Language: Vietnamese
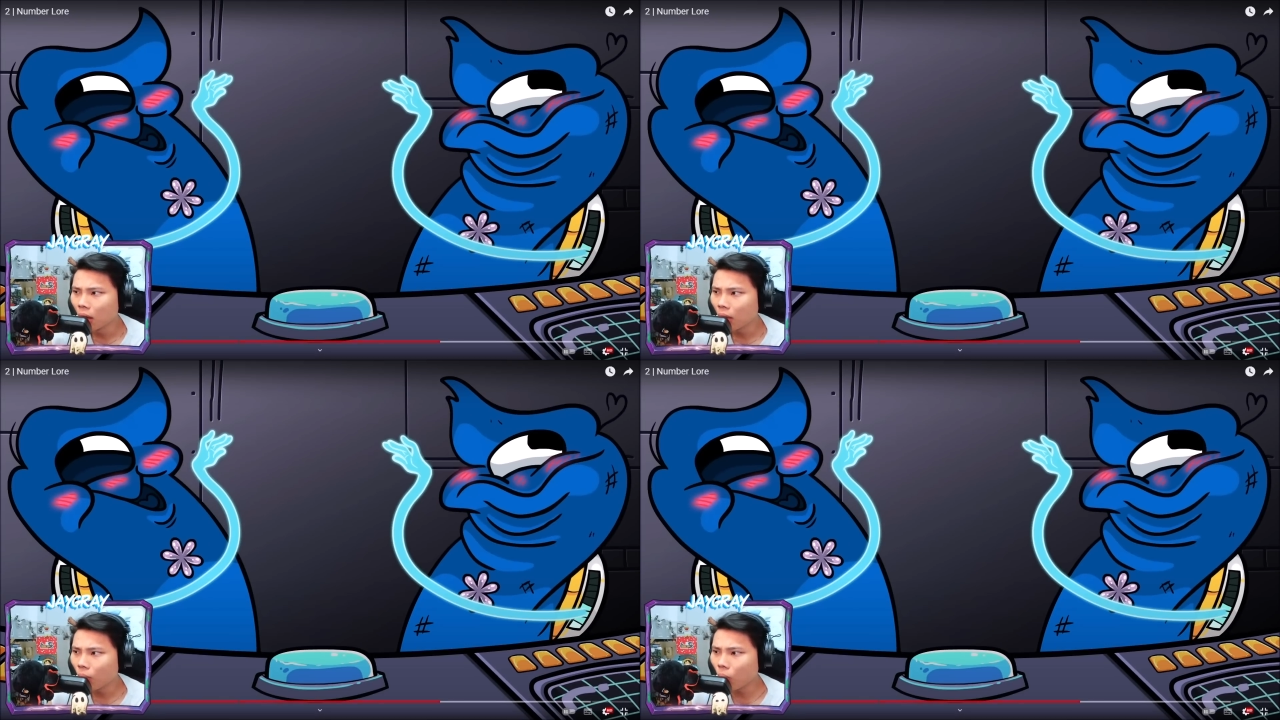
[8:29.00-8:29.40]

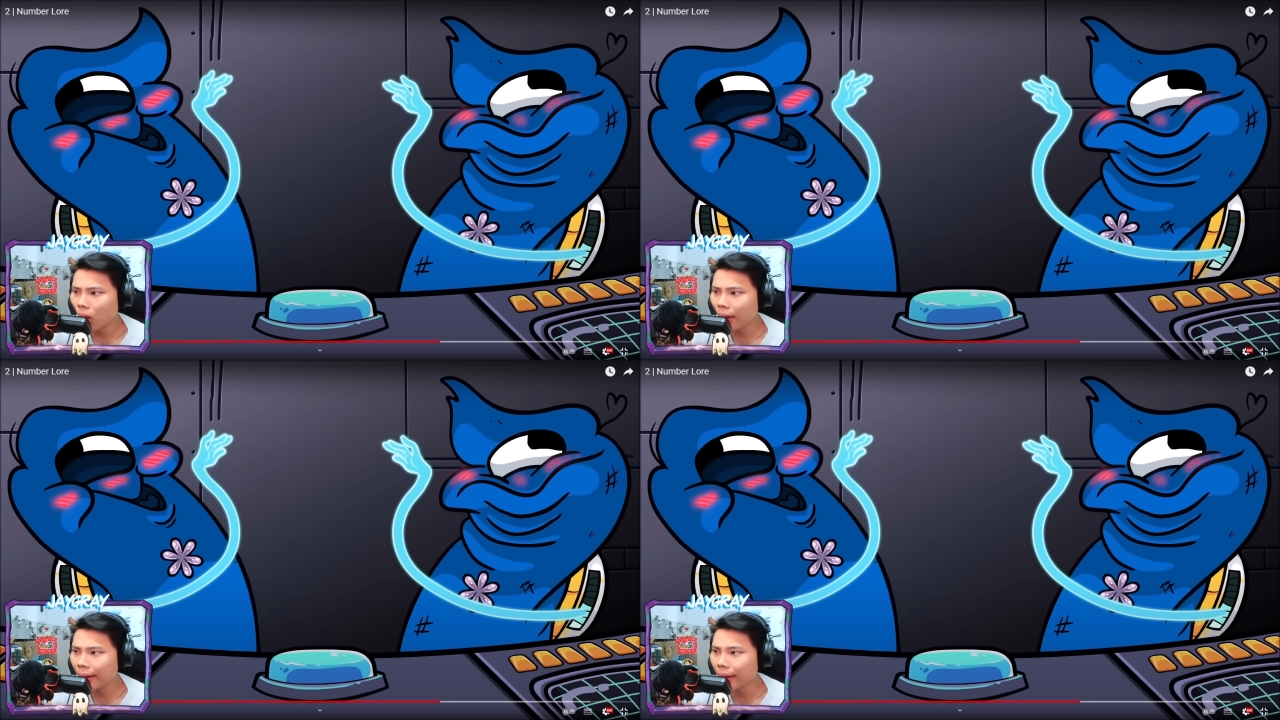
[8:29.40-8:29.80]

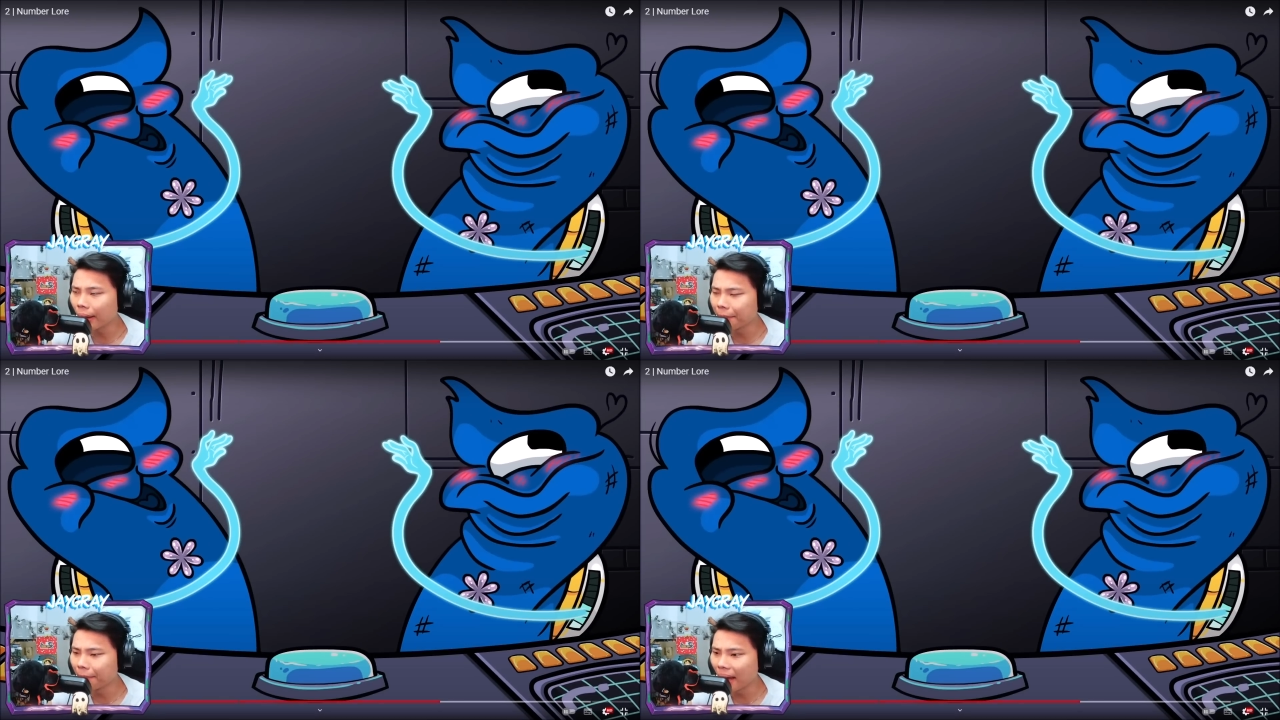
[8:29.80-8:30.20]

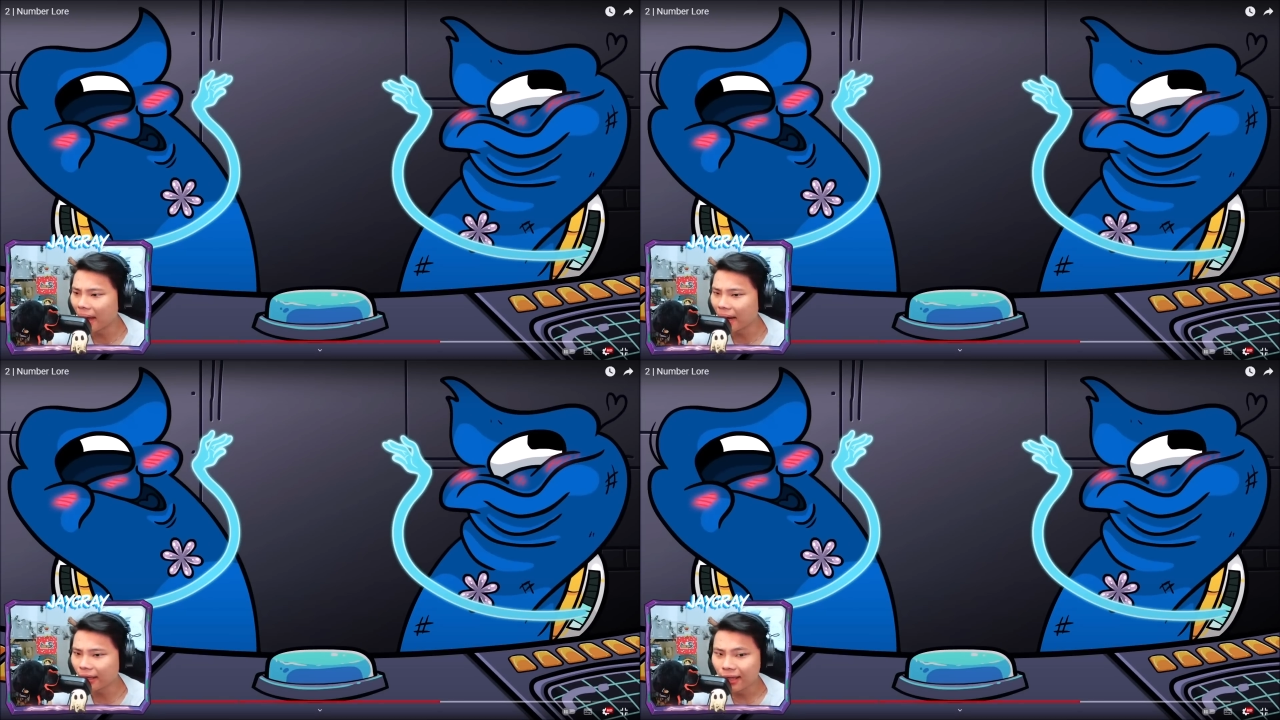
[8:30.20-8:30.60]
Wait a
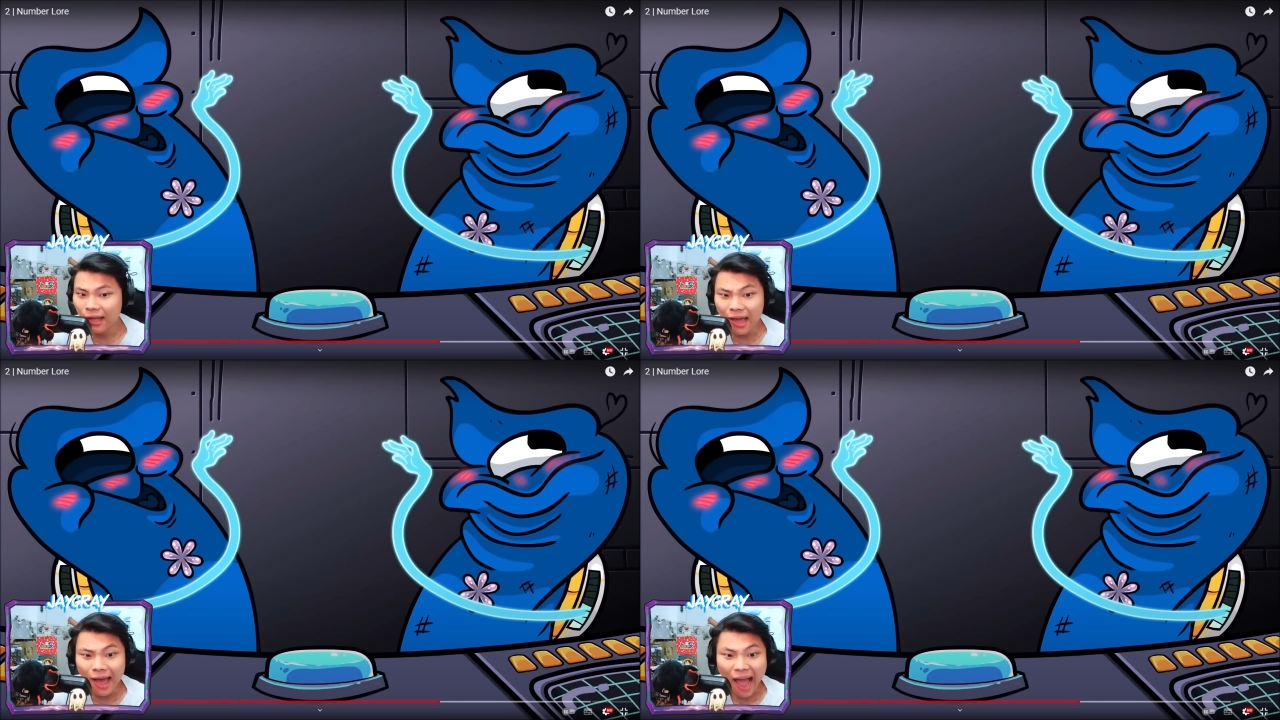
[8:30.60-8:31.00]
minute.
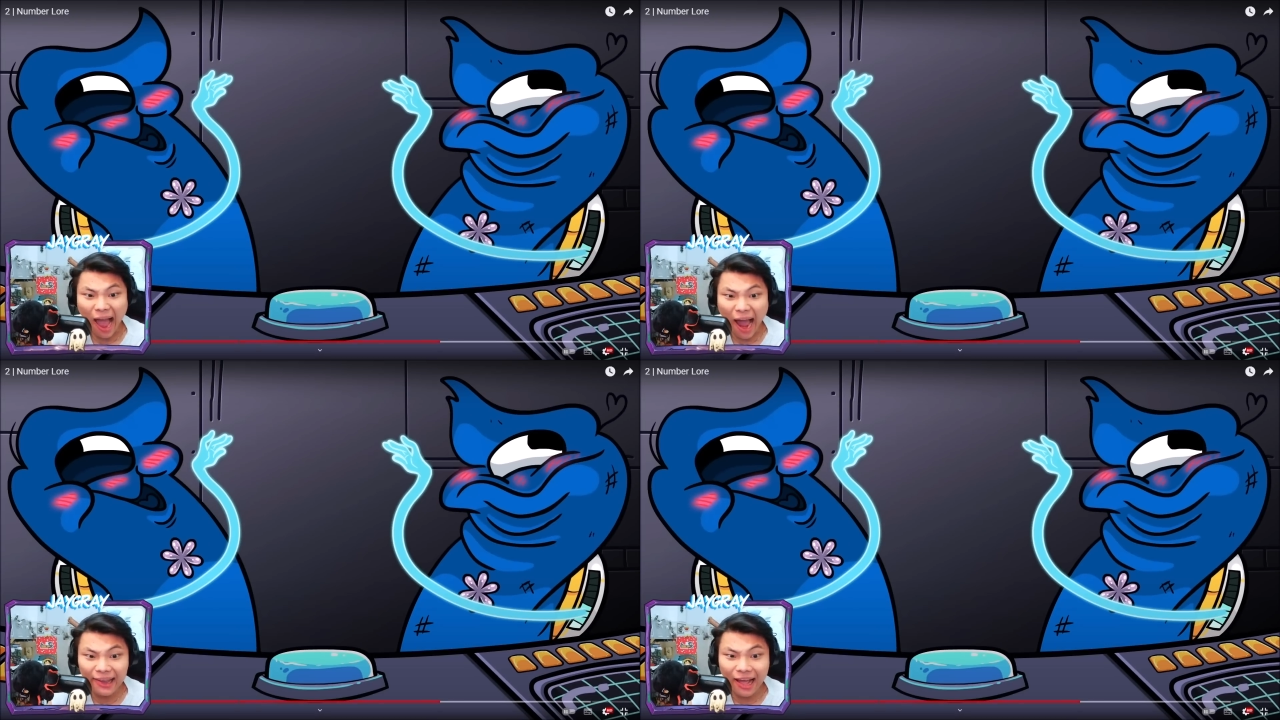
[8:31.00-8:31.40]

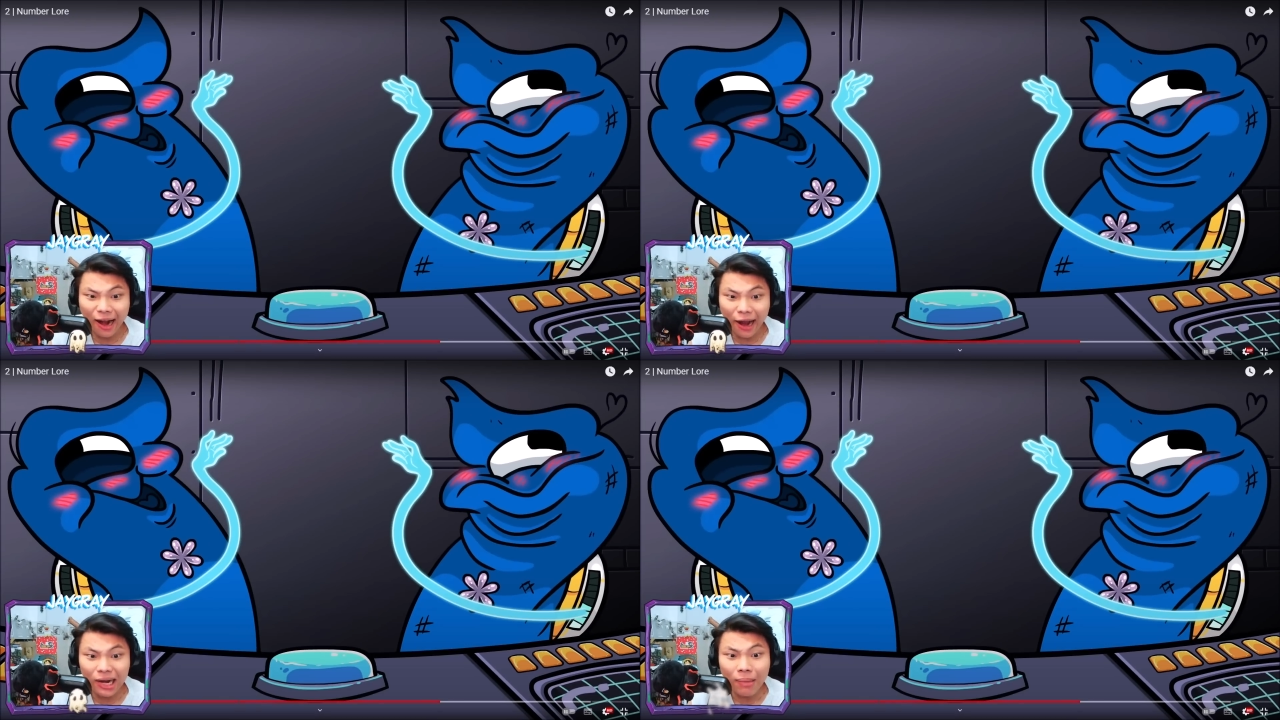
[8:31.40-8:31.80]
Hai
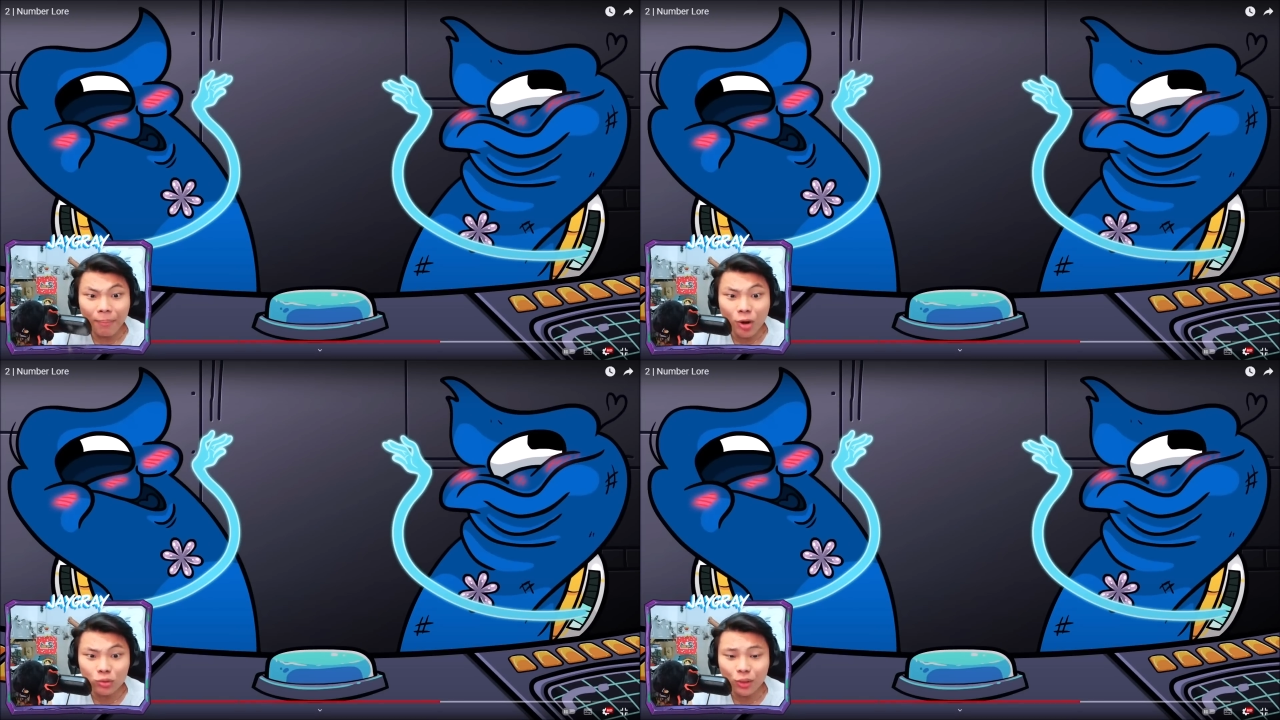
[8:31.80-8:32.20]
thằng này nó bấm
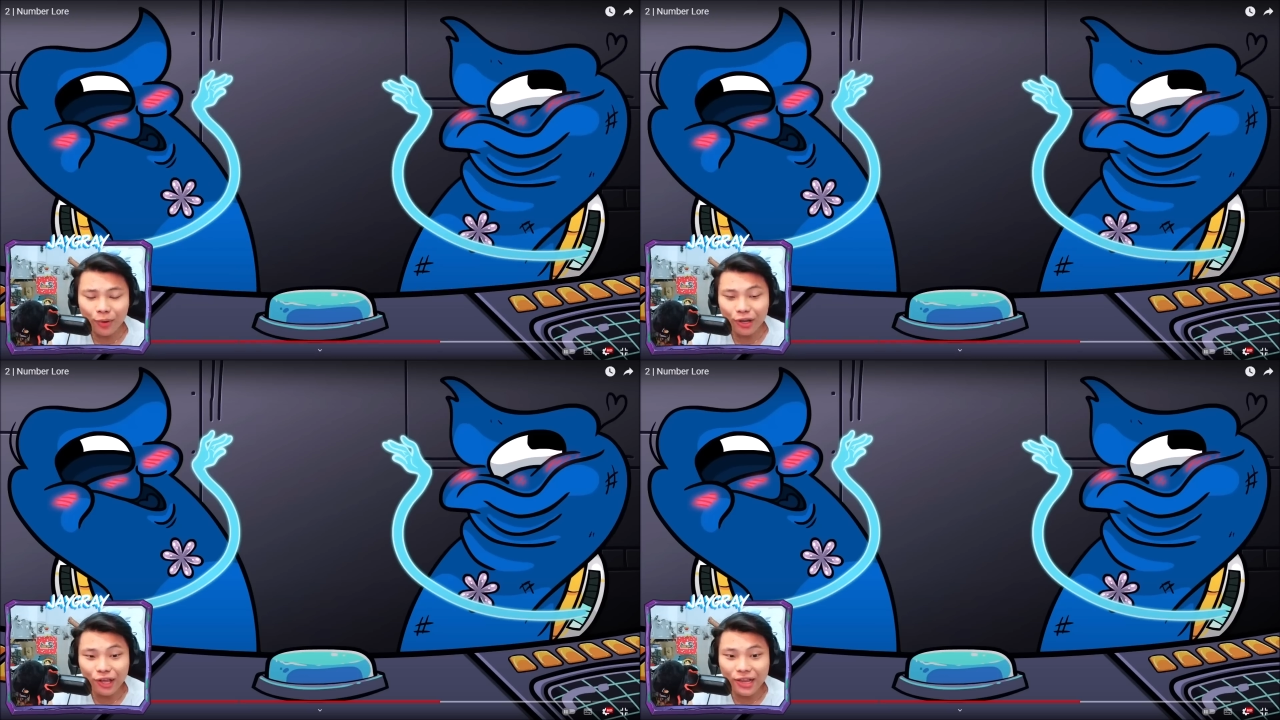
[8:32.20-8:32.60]
nút xong
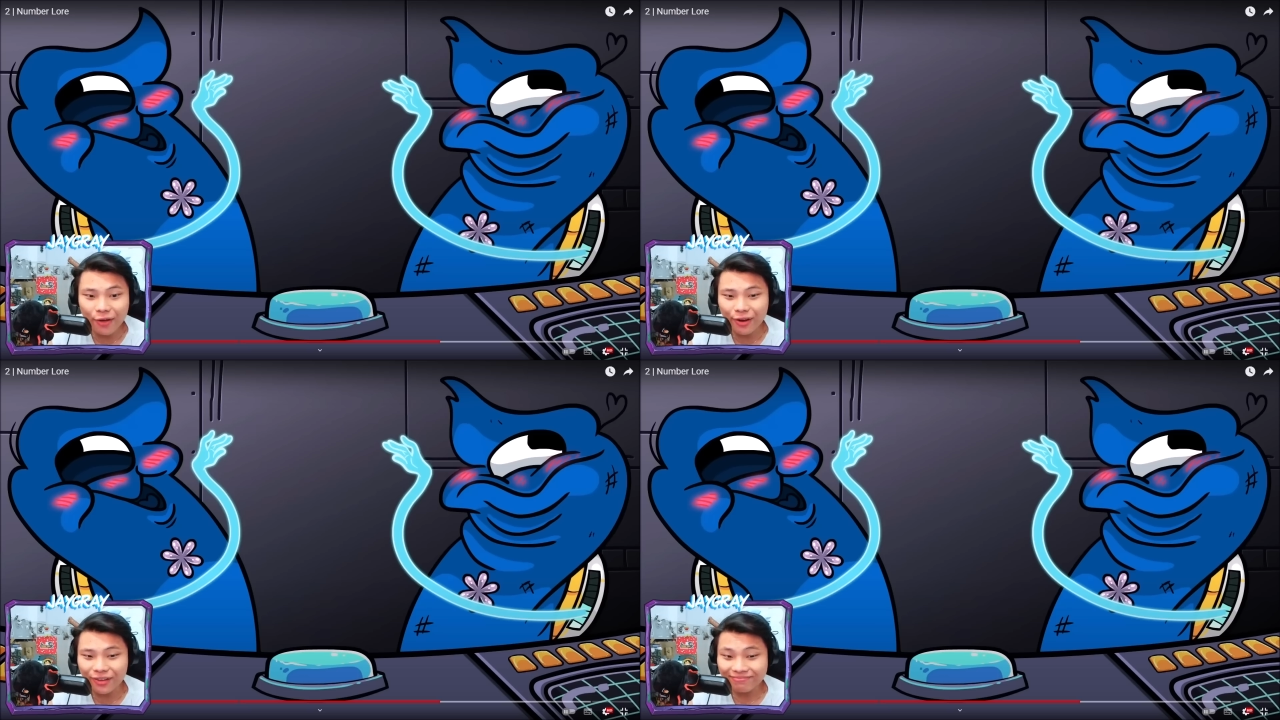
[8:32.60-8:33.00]
rồi nó nhìn nhau vậy nè.